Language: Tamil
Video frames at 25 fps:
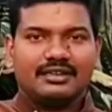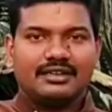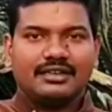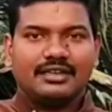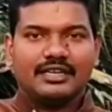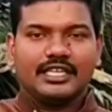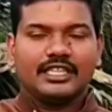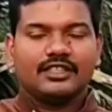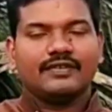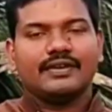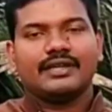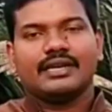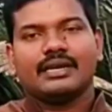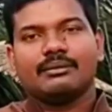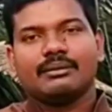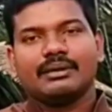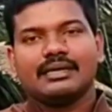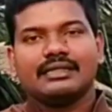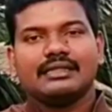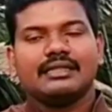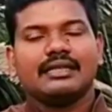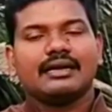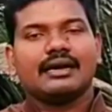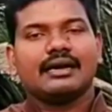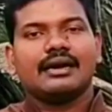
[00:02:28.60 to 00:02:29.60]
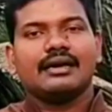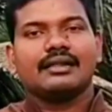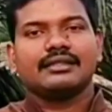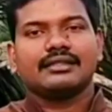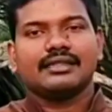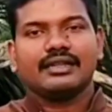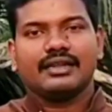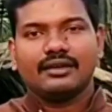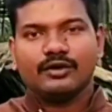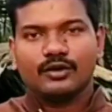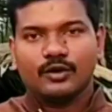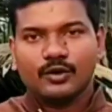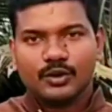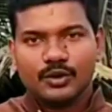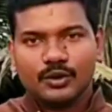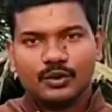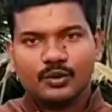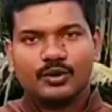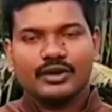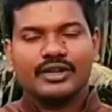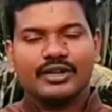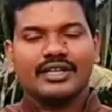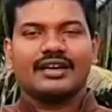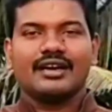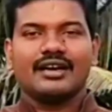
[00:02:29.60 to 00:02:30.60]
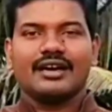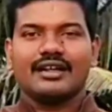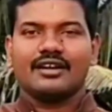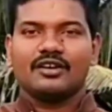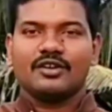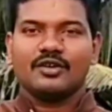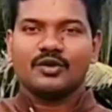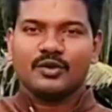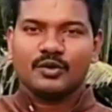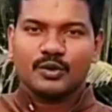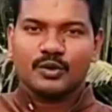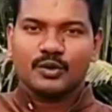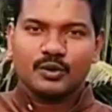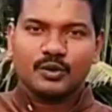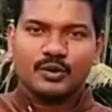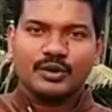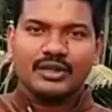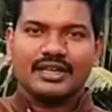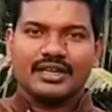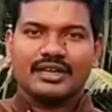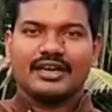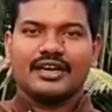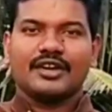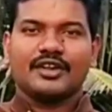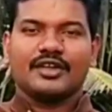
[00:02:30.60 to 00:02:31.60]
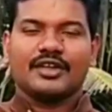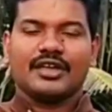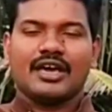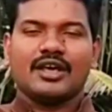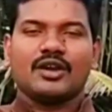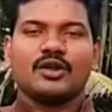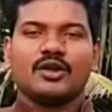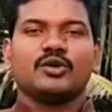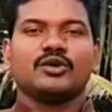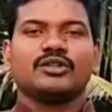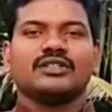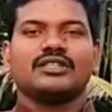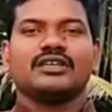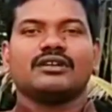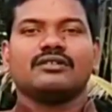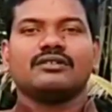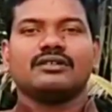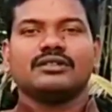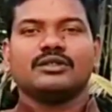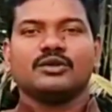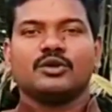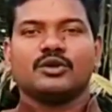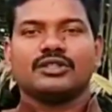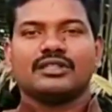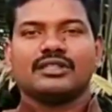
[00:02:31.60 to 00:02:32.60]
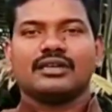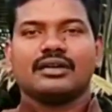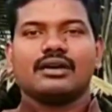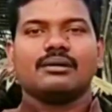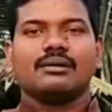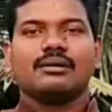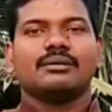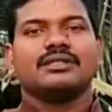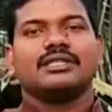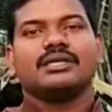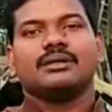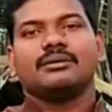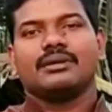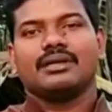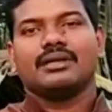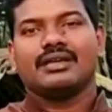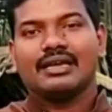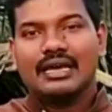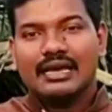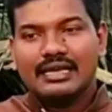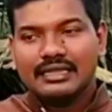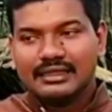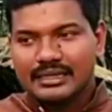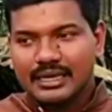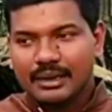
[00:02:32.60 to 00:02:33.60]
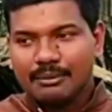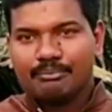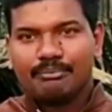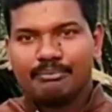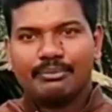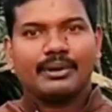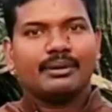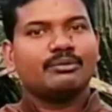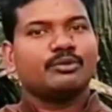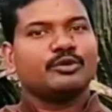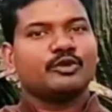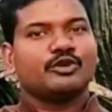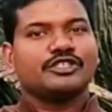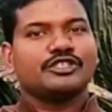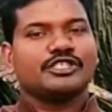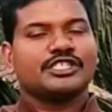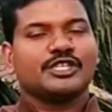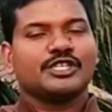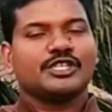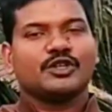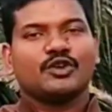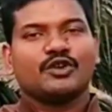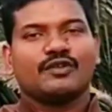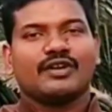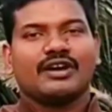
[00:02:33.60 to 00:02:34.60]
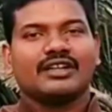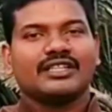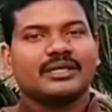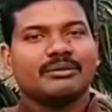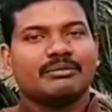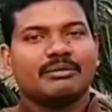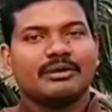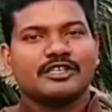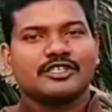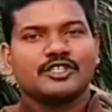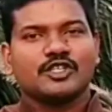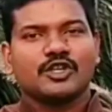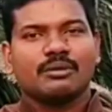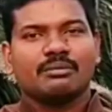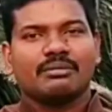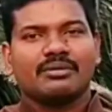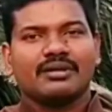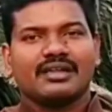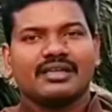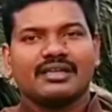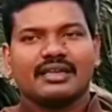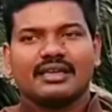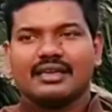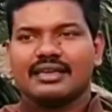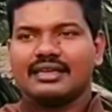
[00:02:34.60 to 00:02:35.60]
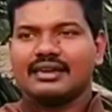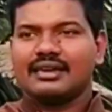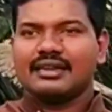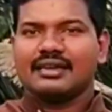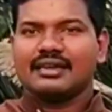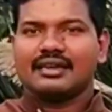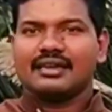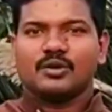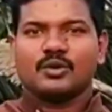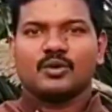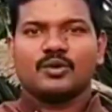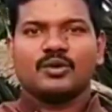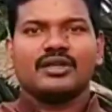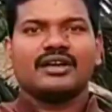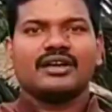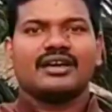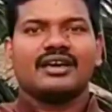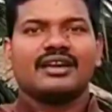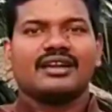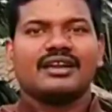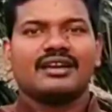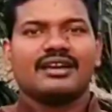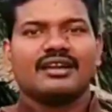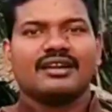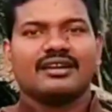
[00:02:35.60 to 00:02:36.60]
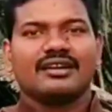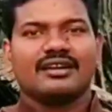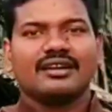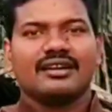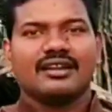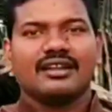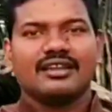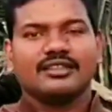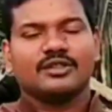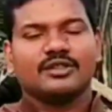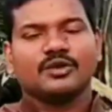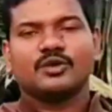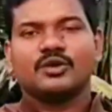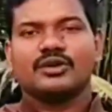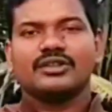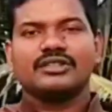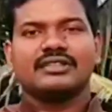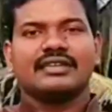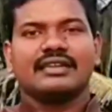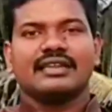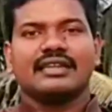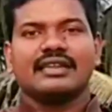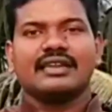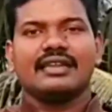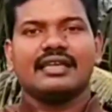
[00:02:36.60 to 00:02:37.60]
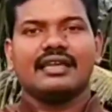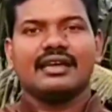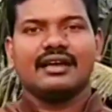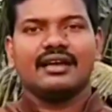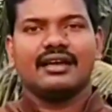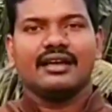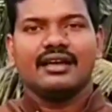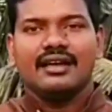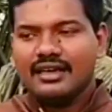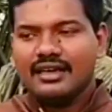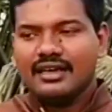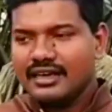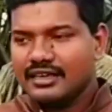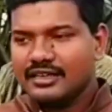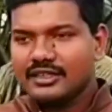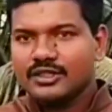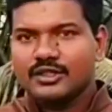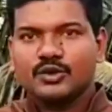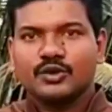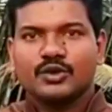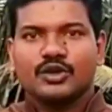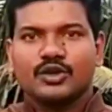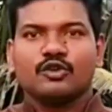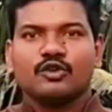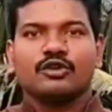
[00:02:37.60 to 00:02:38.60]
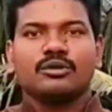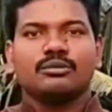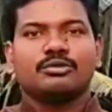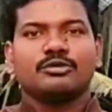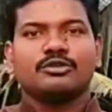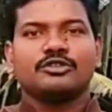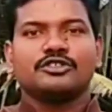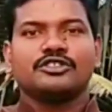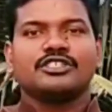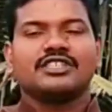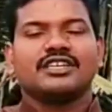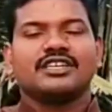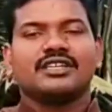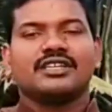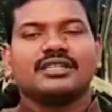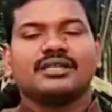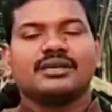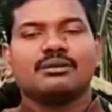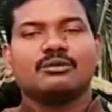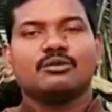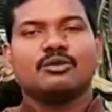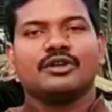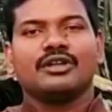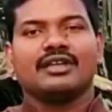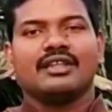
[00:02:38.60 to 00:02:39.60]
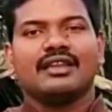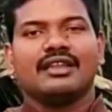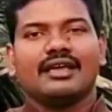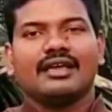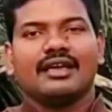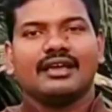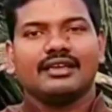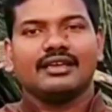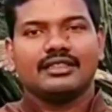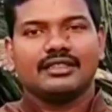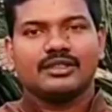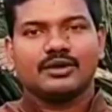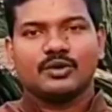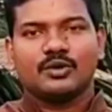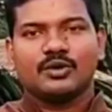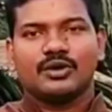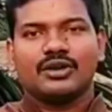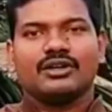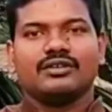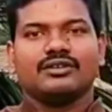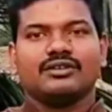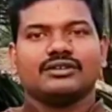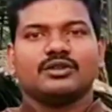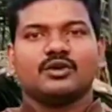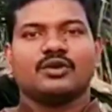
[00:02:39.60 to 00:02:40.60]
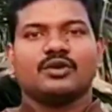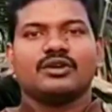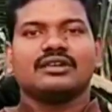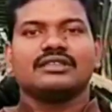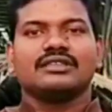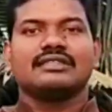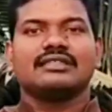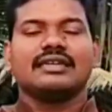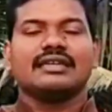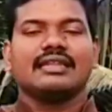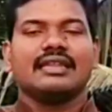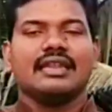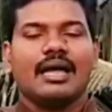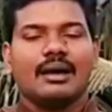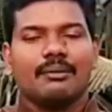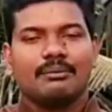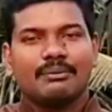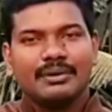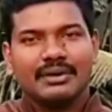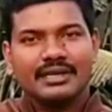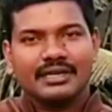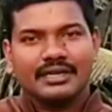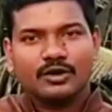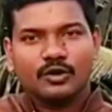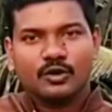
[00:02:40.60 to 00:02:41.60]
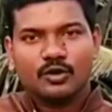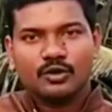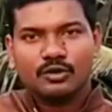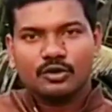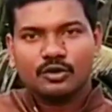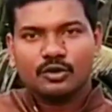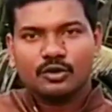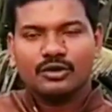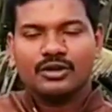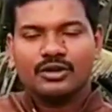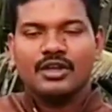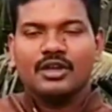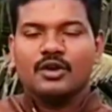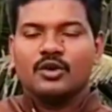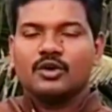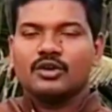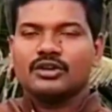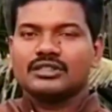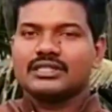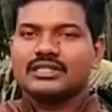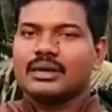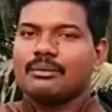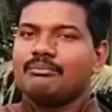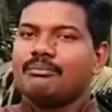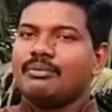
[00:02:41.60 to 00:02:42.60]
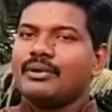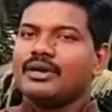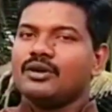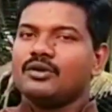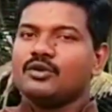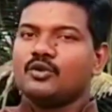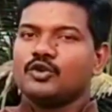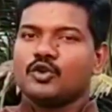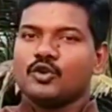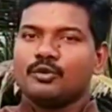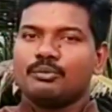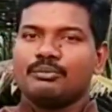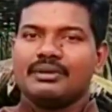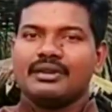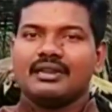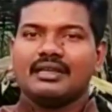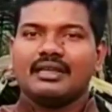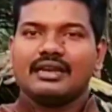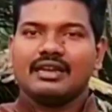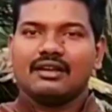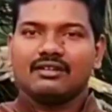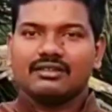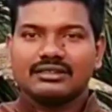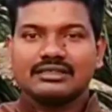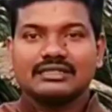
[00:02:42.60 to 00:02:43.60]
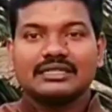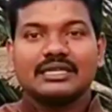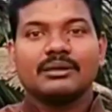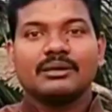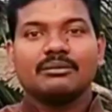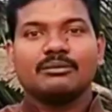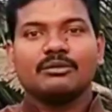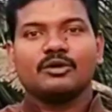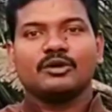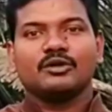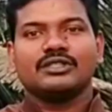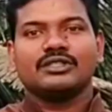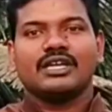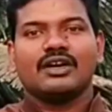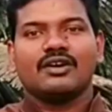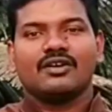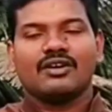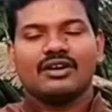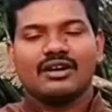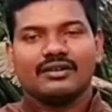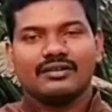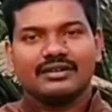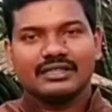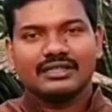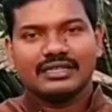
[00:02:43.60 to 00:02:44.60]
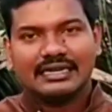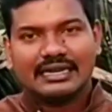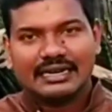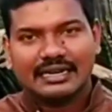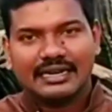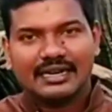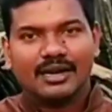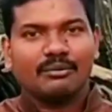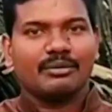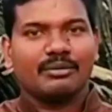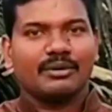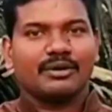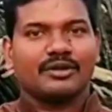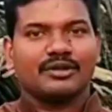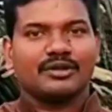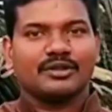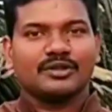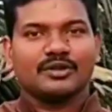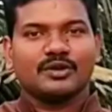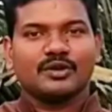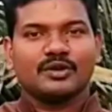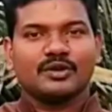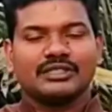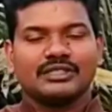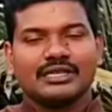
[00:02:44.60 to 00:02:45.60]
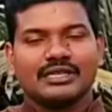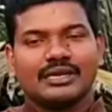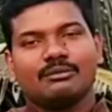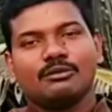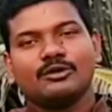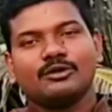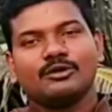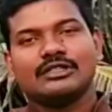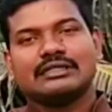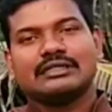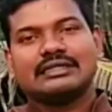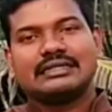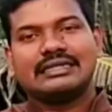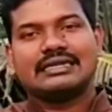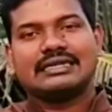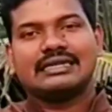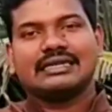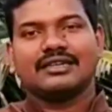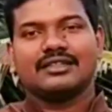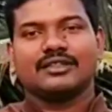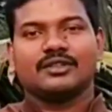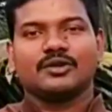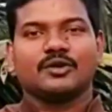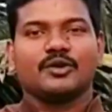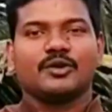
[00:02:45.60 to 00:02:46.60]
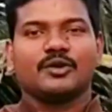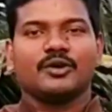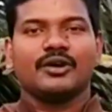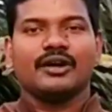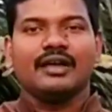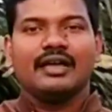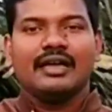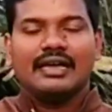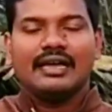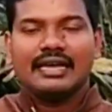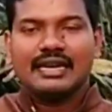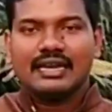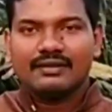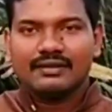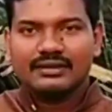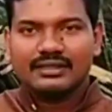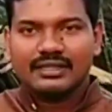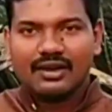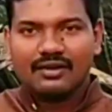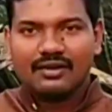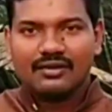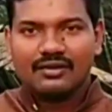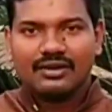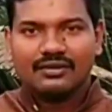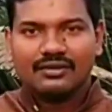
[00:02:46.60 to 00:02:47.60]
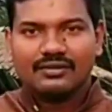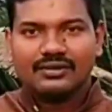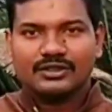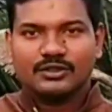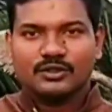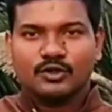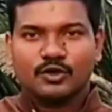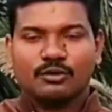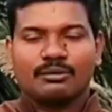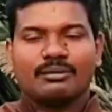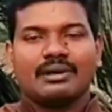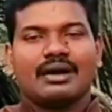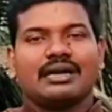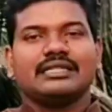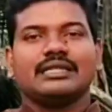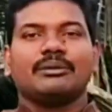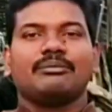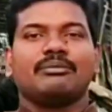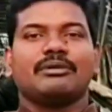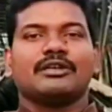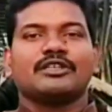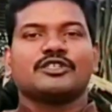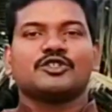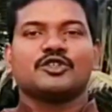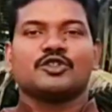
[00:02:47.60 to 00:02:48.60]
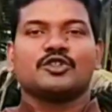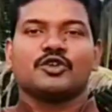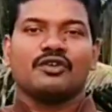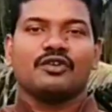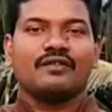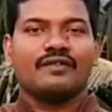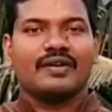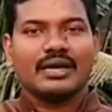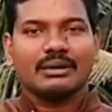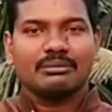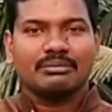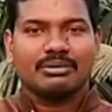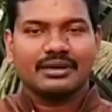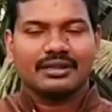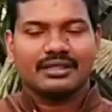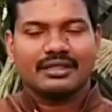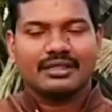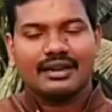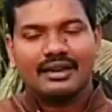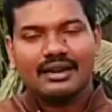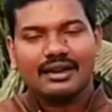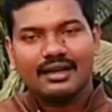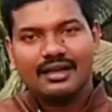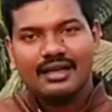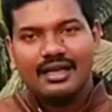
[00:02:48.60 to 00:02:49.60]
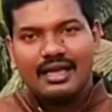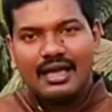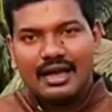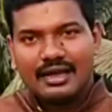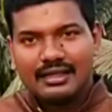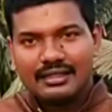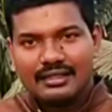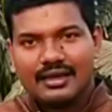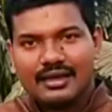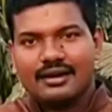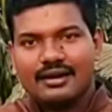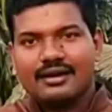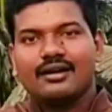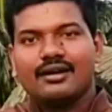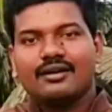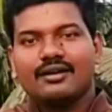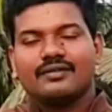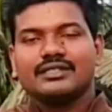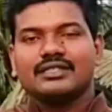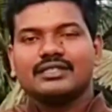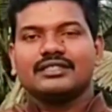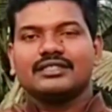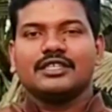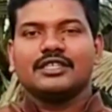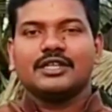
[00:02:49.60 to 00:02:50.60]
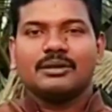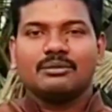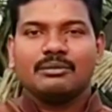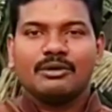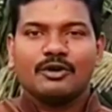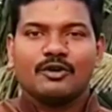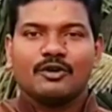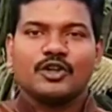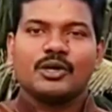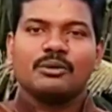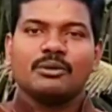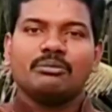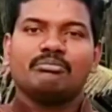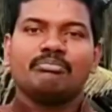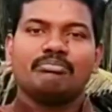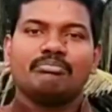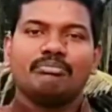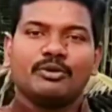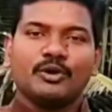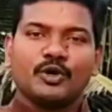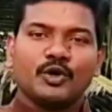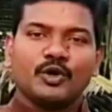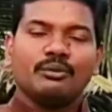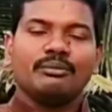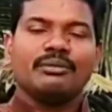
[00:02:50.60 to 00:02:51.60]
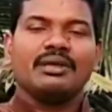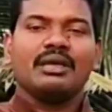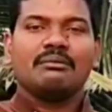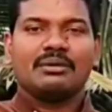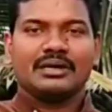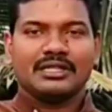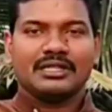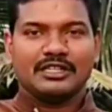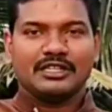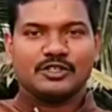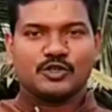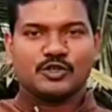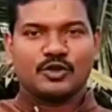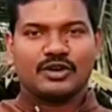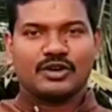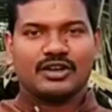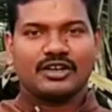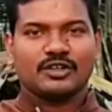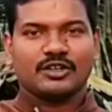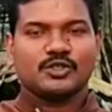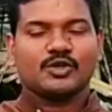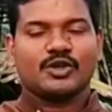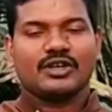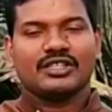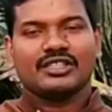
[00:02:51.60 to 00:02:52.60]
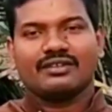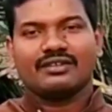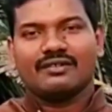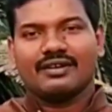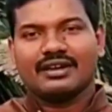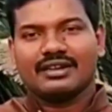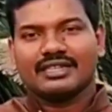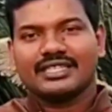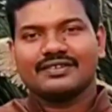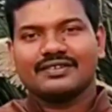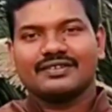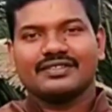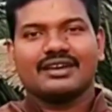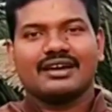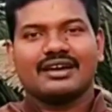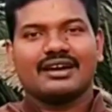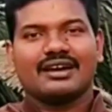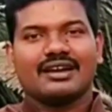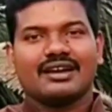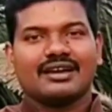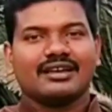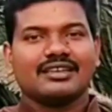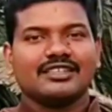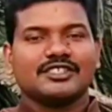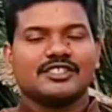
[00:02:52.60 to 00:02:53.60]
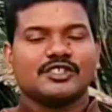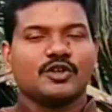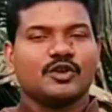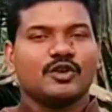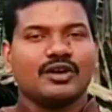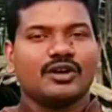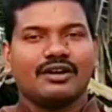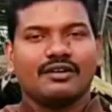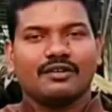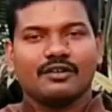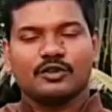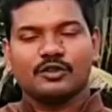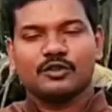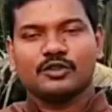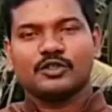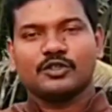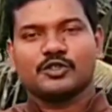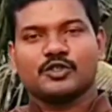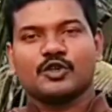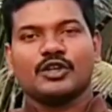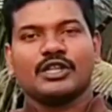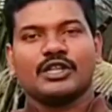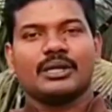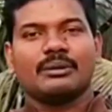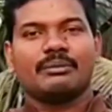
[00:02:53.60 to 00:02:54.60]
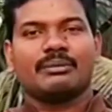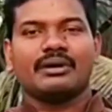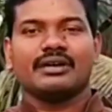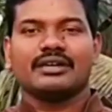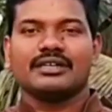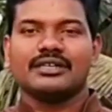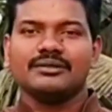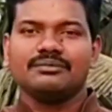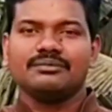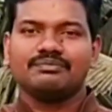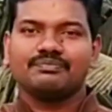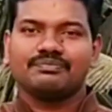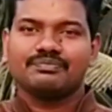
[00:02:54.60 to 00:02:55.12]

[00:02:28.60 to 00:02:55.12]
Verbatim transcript: இதுவே நம்ம இந்த காலத்தில் ஒரு ஊழியக்காரனோ ஒரு ஊழியக்காரியோ யாரோ ஒருத்தங்க வந்து ஒருத்தங்களை பற்றி இப்படி தப்பாக புரிஞ்சுக்கிட்டு ஒரு வார்த்தை பேசணும் அப்படின்னாக்கி என்னங்க ஒரு ஊழியக்காரங்களா இருக்கீங்களா இது கூட தெரியலையா இது கூட உங்களுக்கு புரிஞ்சுக்கிறதுக்கு முடியலையா இது கூட வந்து உங்களுக்கு தெரியல அப்படிங்கிற ஒரு ஒரு ஒரு தப்பான ஒரு ஒப்பீனியனில் அவங்க திரும்ப வந்து அவங்கள வந்து கிண்டல் பண்ணுறதுக்கோ திரும்ப வந்து திட்டுறதுக்கோ இல்லை வந்து அவங்கள வந்து ஒரு மாதிரி பேசுகிறதுக்கோ வாய்ப்பு இருக்குது ஆனால் அந்த அண்ணாள் வந்து திரும்ப அவங்களுக்கு பொறுமையாக பதில் சொல்கிறாங்க ஸோ அந்த வார்த்தை வந்து அழகாக அவங்க வந்து சொல்லியிருப்பாங்க